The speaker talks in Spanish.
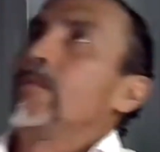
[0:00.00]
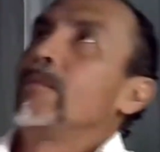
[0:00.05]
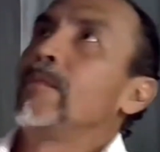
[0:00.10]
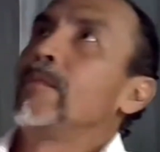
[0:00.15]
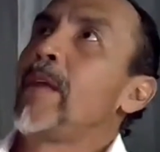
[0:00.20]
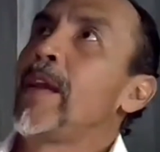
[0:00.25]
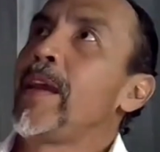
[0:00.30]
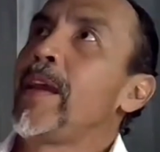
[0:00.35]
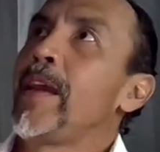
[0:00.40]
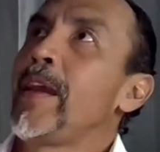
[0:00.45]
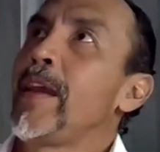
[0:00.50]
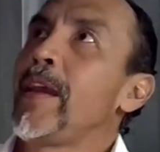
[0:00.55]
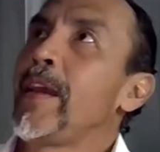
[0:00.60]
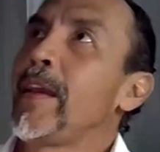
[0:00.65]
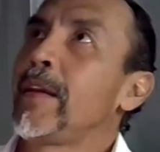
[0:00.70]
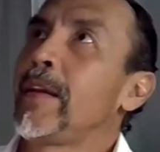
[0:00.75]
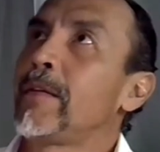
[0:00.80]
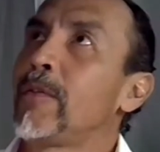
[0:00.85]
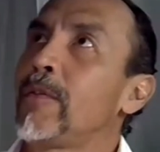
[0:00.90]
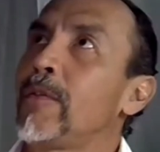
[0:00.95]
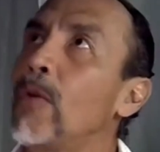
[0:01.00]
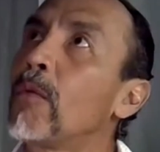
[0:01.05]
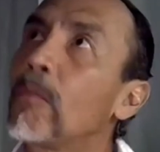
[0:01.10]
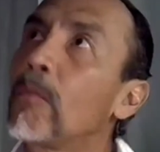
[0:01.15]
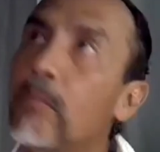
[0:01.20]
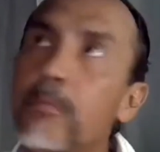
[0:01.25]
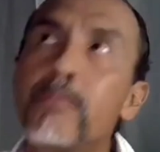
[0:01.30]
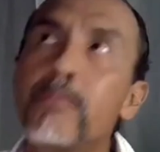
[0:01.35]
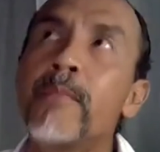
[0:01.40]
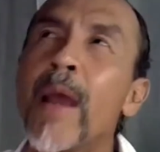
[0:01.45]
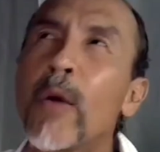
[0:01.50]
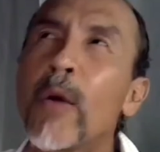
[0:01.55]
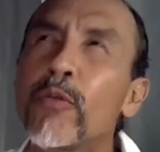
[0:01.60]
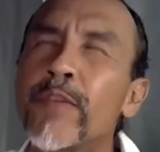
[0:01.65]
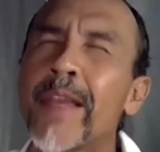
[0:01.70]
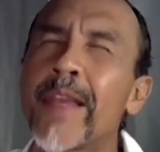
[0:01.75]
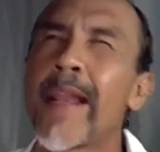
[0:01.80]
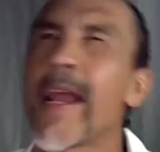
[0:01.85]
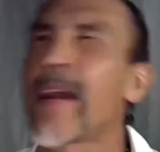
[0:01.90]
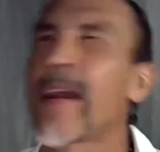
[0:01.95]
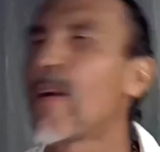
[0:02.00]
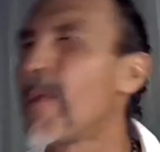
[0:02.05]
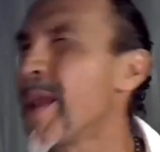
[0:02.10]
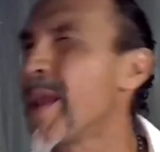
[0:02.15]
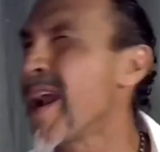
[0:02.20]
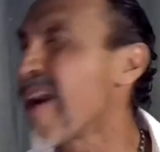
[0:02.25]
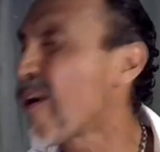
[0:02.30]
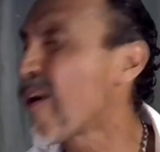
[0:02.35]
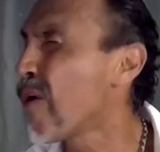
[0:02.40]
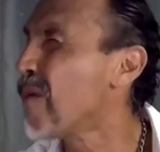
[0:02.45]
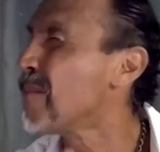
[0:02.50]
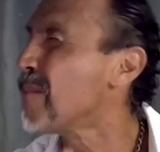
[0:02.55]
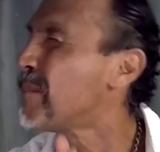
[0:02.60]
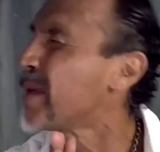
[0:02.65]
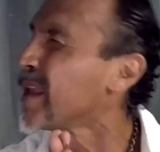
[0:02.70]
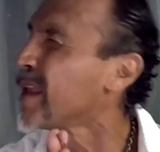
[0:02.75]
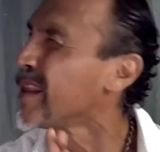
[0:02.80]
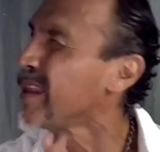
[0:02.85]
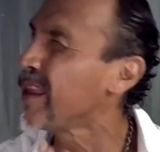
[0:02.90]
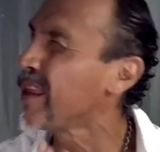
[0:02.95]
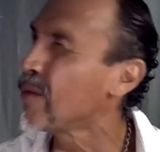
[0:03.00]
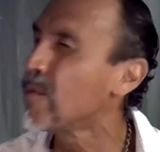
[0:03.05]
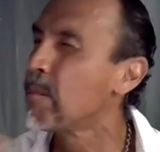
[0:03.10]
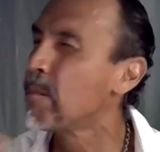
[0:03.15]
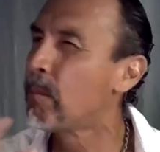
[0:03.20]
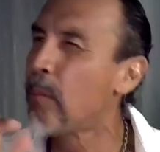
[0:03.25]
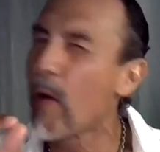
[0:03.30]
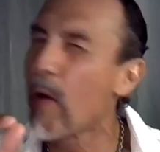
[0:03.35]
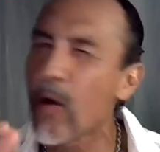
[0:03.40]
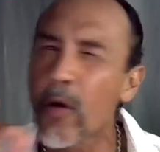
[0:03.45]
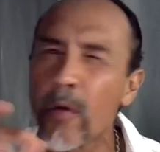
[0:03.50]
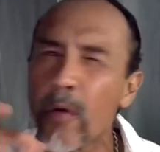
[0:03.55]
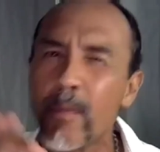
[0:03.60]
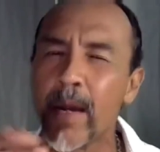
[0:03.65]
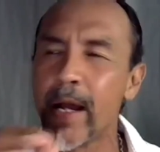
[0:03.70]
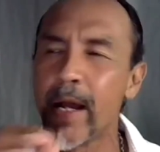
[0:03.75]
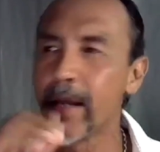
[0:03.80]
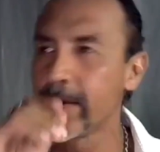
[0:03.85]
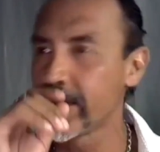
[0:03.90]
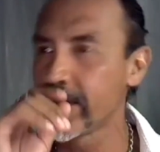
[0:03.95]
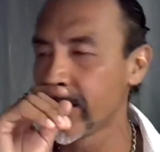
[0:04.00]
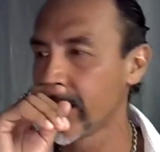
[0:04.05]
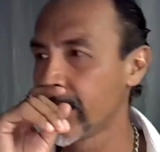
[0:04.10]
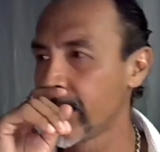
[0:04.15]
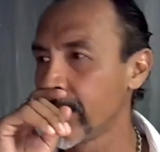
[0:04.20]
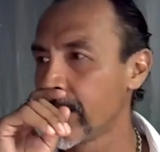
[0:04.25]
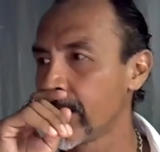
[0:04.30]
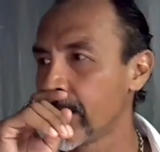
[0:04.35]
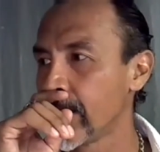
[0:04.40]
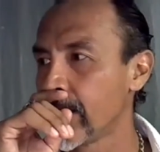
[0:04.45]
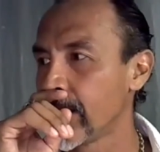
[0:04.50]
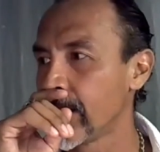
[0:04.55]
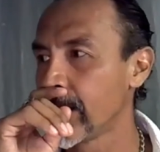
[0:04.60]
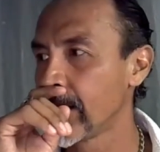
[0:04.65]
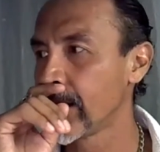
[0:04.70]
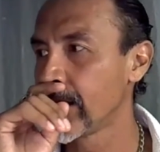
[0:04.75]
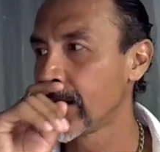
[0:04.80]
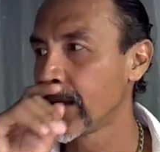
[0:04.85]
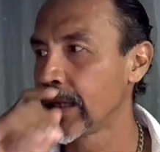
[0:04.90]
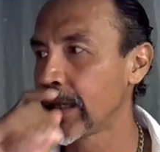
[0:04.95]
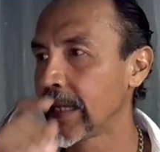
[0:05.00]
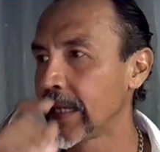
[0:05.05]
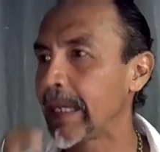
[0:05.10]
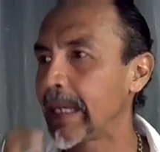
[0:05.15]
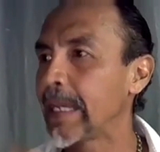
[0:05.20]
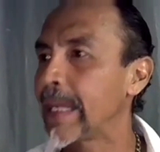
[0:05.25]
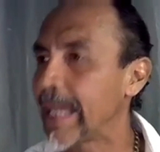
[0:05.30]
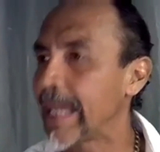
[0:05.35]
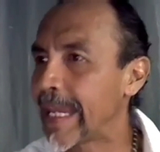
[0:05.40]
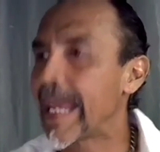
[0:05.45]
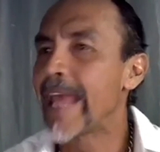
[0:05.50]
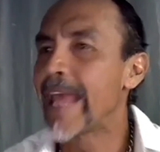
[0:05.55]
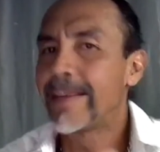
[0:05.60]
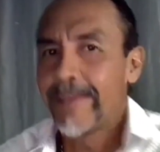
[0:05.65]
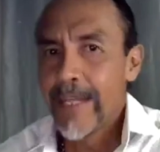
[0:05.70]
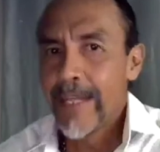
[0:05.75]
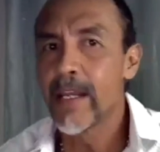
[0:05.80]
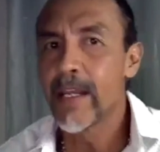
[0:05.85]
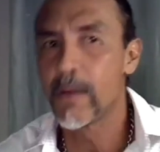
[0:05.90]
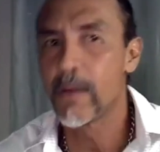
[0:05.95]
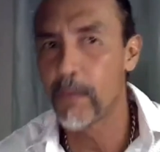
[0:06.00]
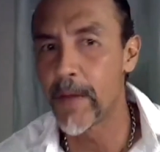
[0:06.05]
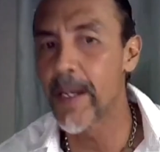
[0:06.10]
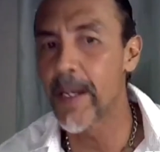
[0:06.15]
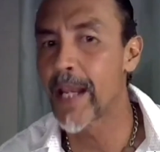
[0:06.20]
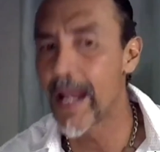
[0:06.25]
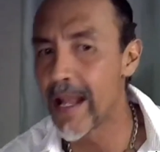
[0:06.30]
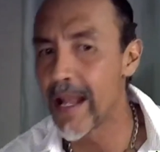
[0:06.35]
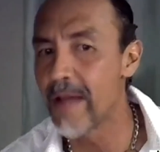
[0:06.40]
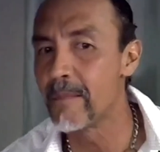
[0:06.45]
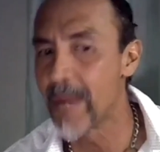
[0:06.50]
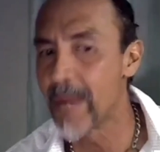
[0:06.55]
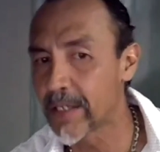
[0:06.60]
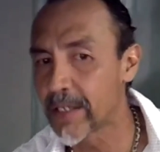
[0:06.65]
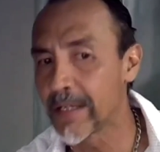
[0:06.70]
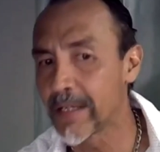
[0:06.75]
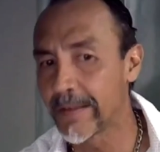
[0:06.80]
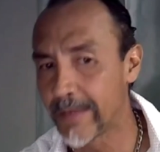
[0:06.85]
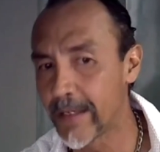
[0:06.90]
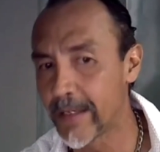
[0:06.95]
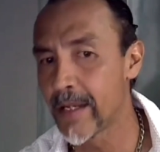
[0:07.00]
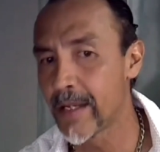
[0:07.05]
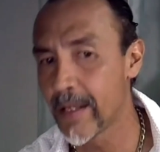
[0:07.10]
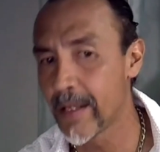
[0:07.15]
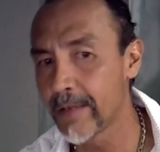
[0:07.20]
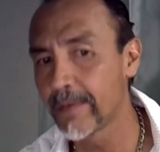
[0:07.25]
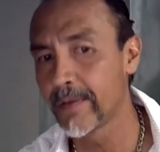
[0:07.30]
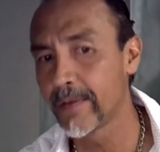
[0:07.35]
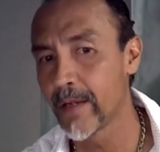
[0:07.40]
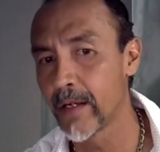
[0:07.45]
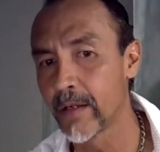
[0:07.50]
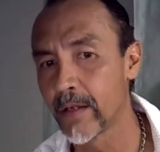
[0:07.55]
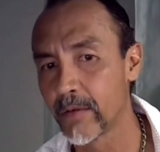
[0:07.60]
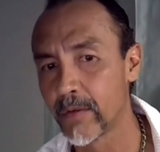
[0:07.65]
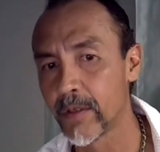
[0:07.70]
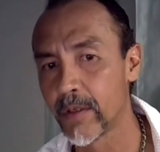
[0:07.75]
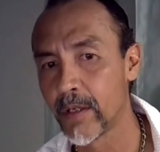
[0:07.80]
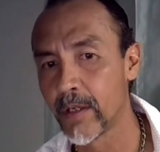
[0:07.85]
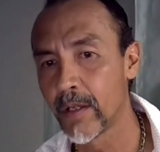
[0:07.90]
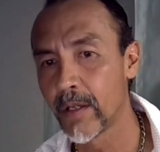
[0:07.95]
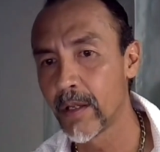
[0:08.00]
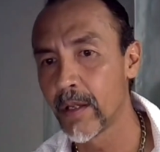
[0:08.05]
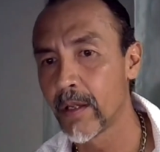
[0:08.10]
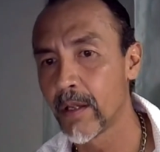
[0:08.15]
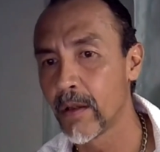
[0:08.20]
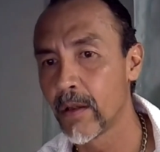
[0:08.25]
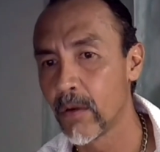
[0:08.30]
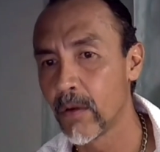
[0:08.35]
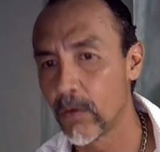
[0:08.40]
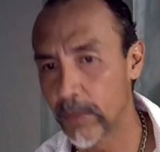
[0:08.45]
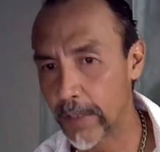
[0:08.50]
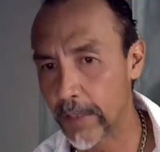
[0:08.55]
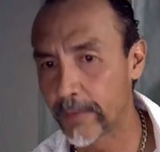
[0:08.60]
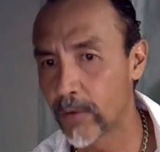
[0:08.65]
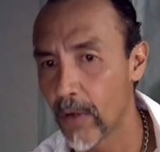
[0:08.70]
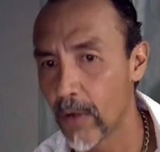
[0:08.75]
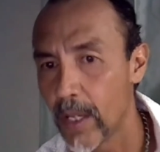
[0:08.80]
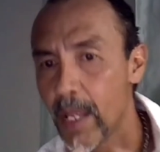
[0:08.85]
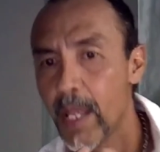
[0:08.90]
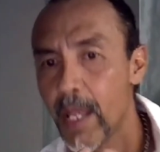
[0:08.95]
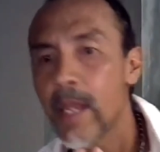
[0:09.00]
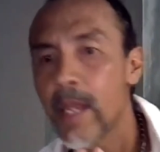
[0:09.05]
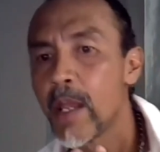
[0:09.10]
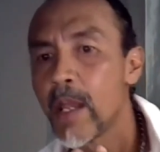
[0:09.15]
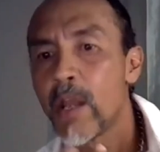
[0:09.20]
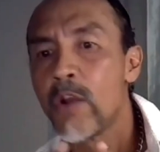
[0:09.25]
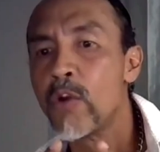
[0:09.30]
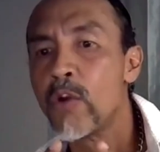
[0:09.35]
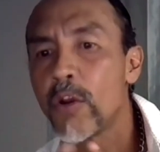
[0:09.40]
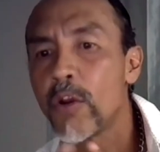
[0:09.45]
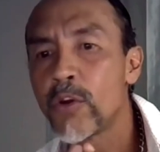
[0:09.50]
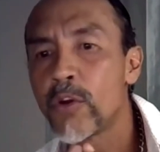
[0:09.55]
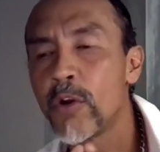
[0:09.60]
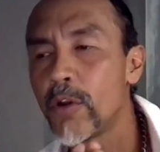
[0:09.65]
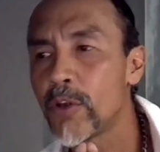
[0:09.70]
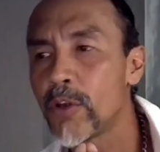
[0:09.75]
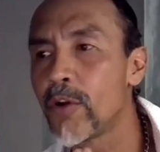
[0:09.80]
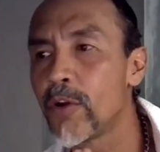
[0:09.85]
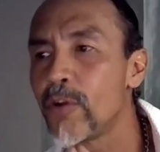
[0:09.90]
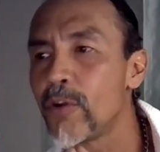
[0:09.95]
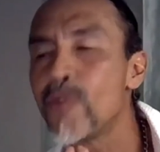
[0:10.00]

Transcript: eh, me gustaría que hubieran comprendido un poco más qué significa la marcha siniestra. O sea, esto, no, yo, yo